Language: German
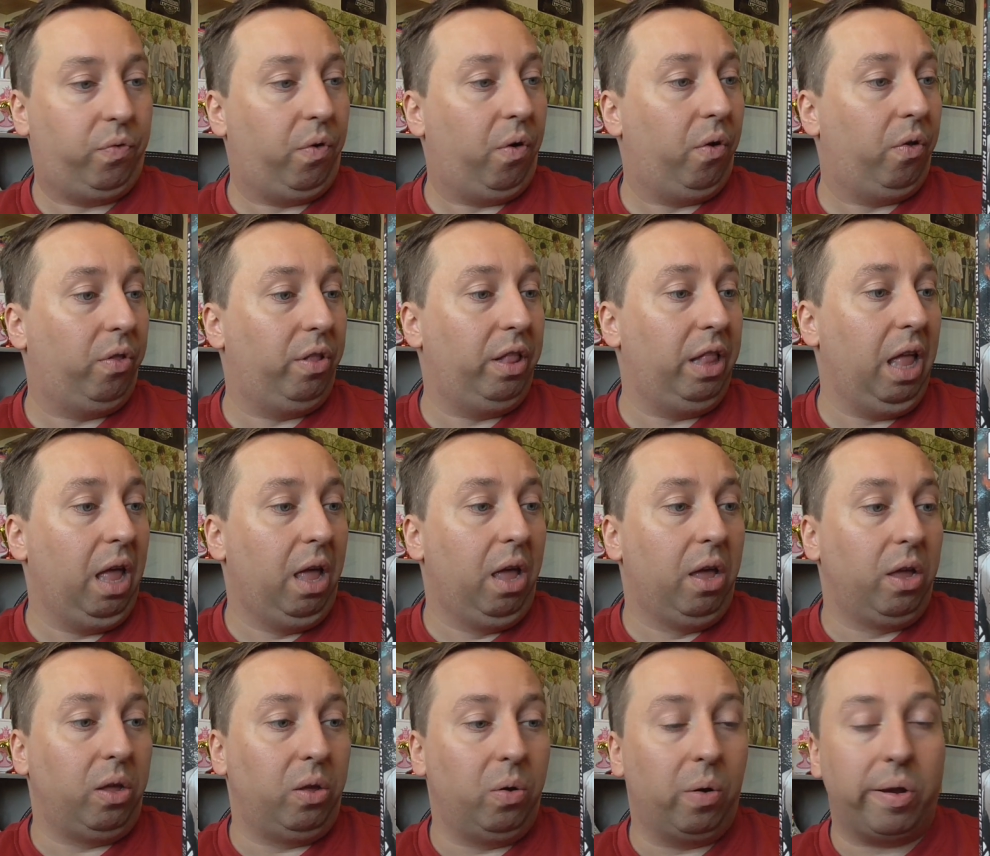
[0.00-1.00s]
von
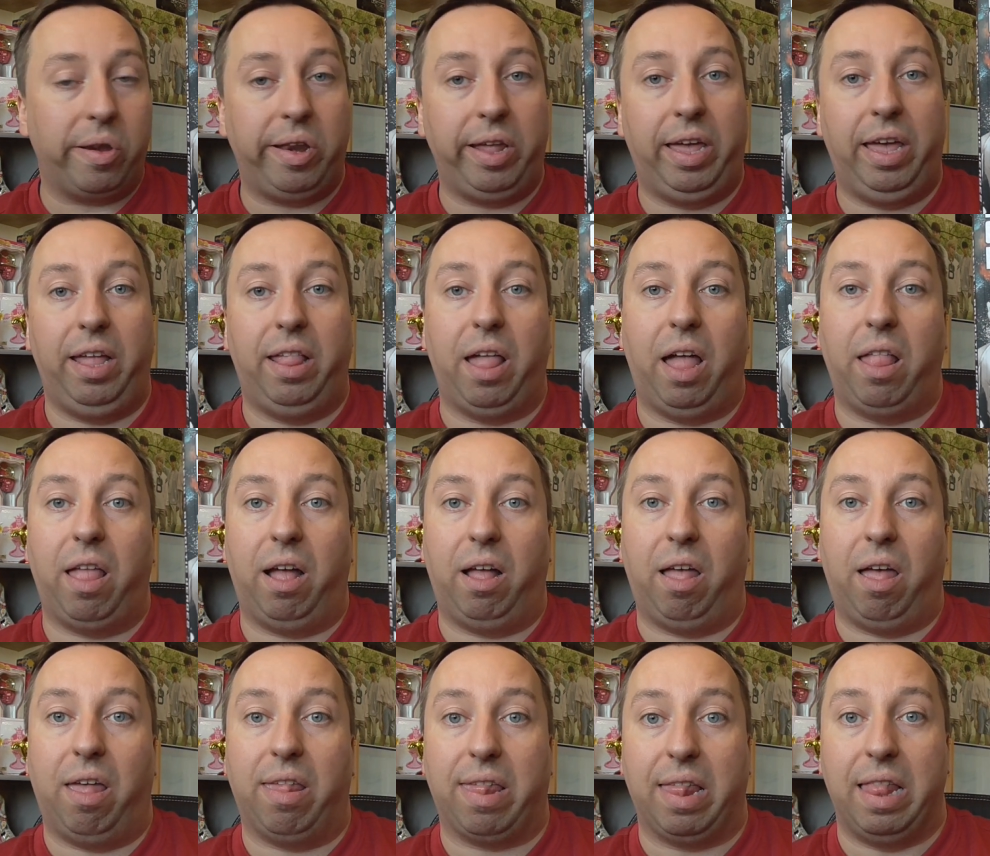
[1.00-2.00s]
Yoshiki
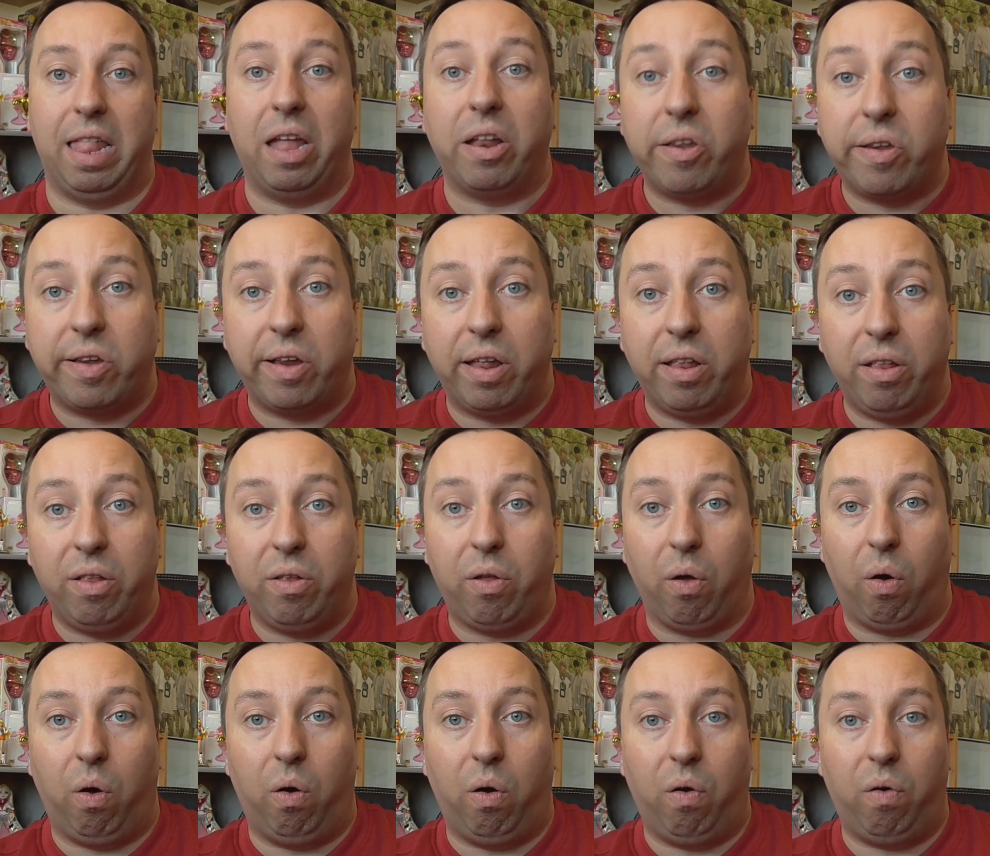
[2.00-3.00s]
Tanakas Legend
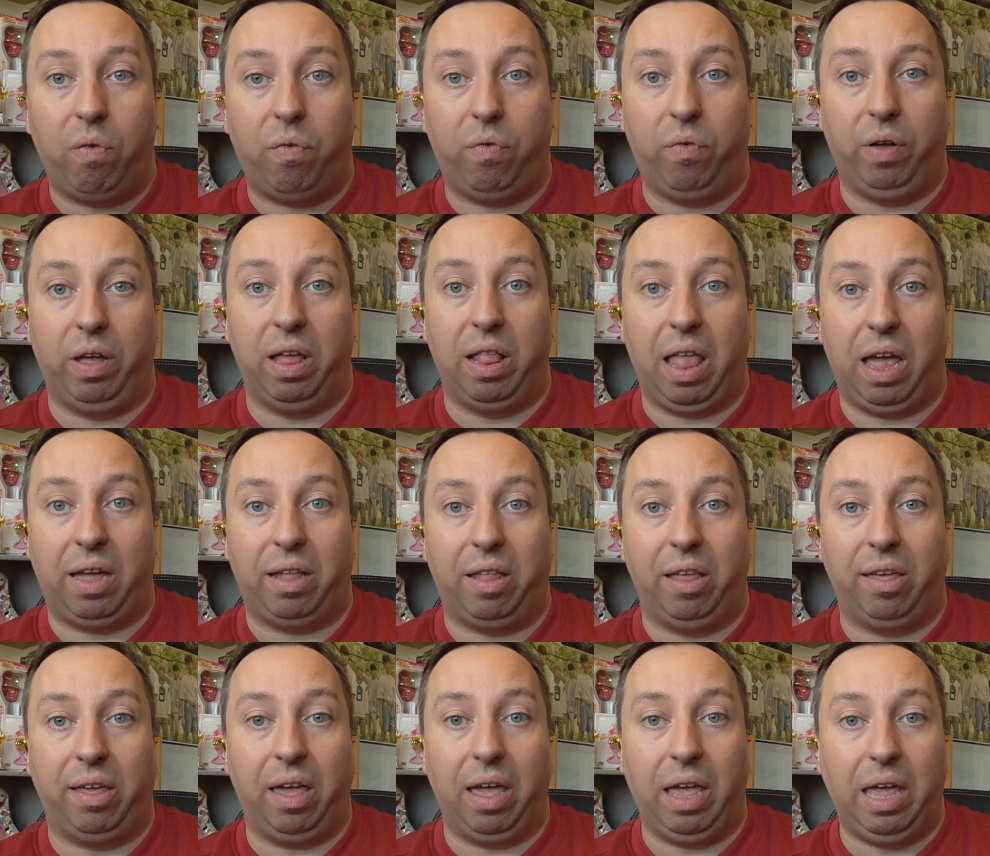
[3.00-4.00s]
of
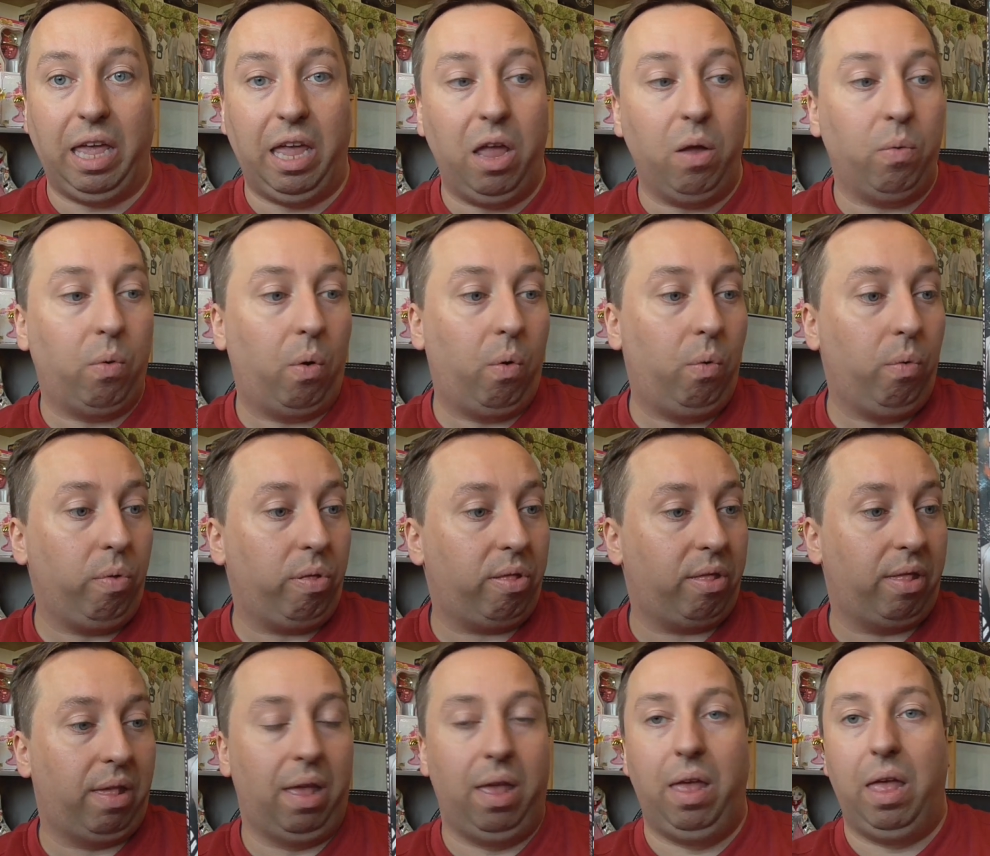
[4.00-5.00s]
Galactic
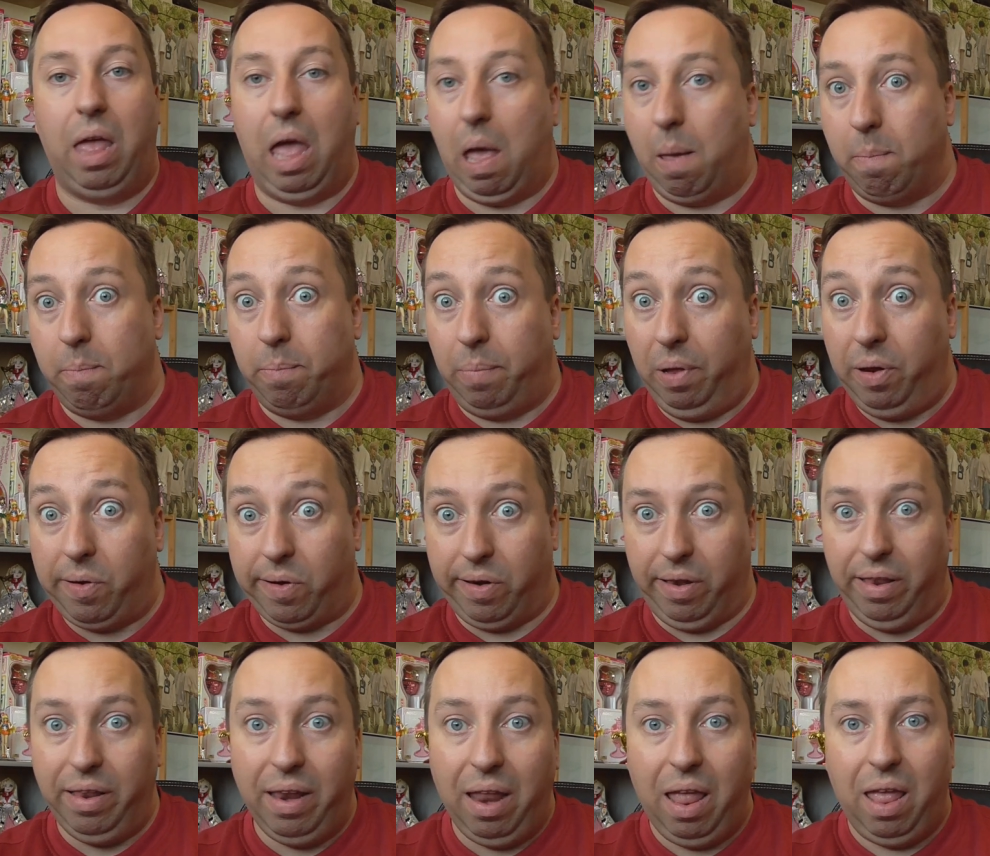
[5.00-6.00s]
Heroes
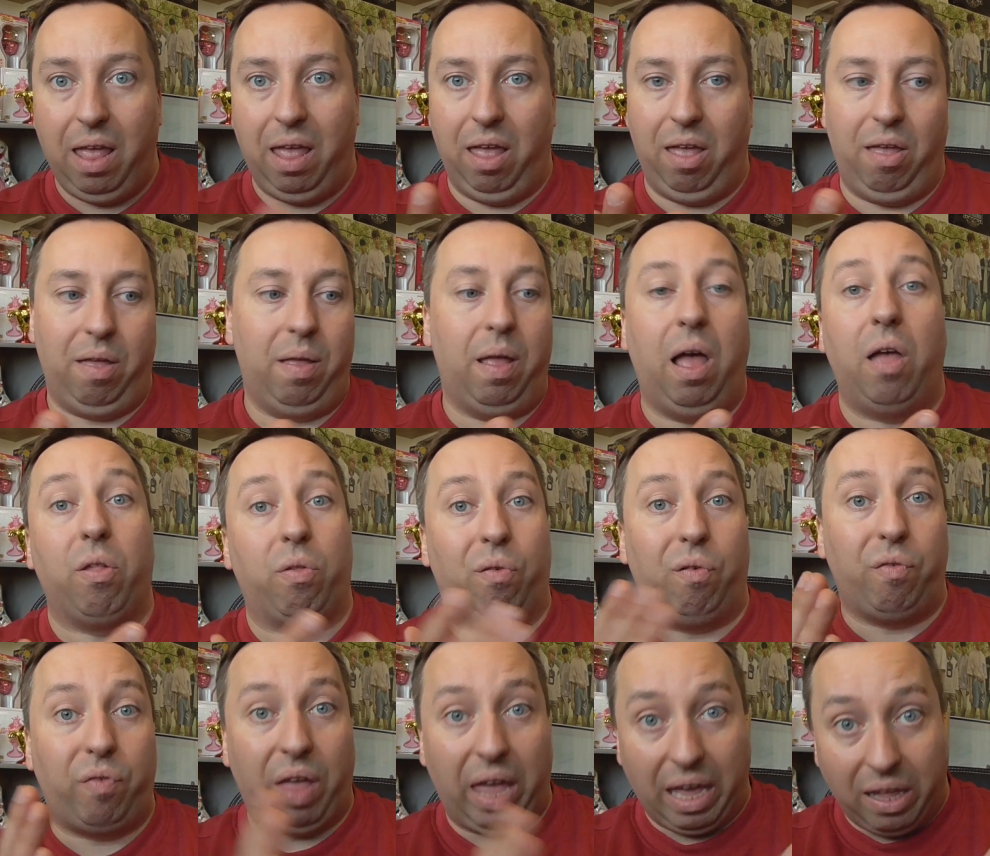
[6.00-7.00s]
Ambition, äh, also
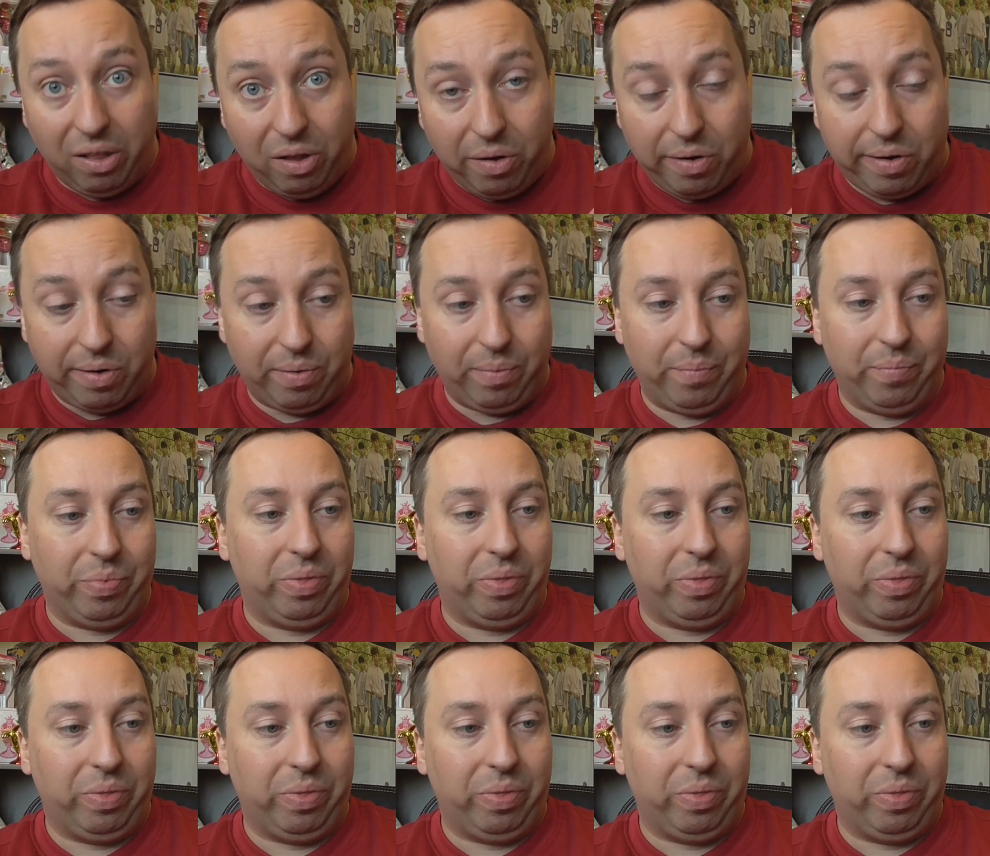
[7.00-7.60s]
auf Englisch